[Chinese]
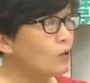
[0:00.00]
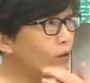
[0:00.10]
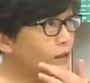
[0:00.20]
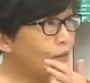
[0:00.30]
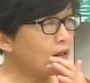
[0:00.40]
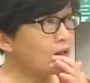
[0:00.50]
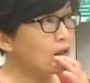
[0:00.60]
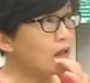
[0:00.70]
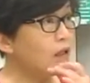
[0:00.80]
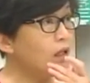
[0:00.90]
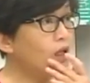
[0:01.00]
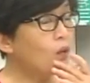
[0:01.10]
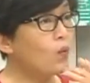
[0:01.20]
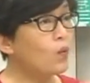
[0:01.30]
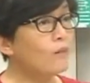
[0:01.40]
为什么呢？
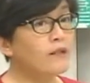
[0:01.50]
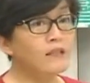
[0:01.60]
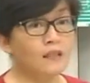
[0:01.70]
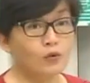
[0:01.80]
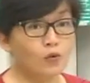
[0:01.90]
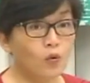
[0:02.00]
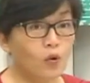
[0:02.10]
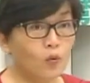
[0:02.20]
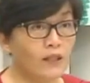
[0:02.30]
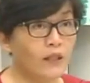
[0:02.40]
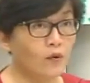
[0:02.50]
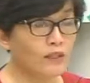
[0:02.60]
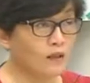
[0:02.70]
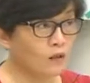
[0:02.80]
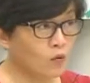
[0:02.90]
因为我们是以出口为导
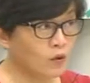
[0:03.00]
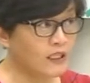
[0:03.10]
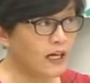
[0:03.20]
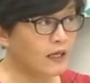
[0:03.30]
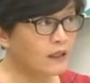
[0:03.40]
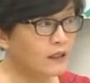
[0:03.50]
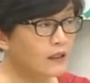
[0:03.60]
向的国家，